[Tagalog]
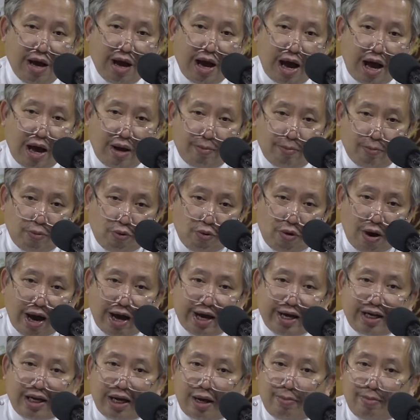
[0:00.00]
ang
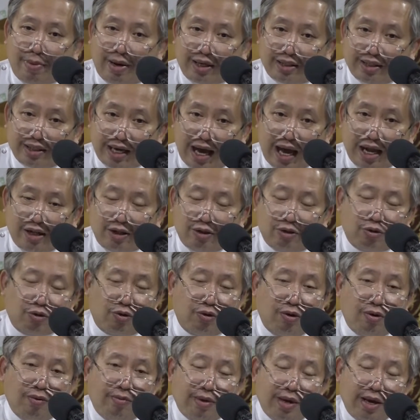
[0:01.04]
buhay ng mga
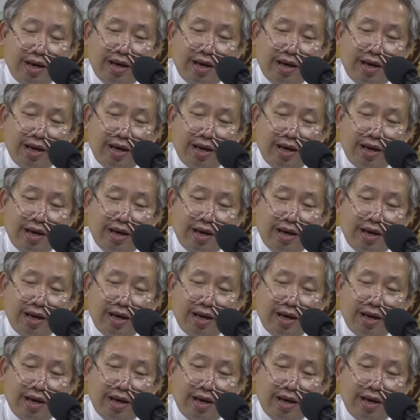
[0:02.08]
santo,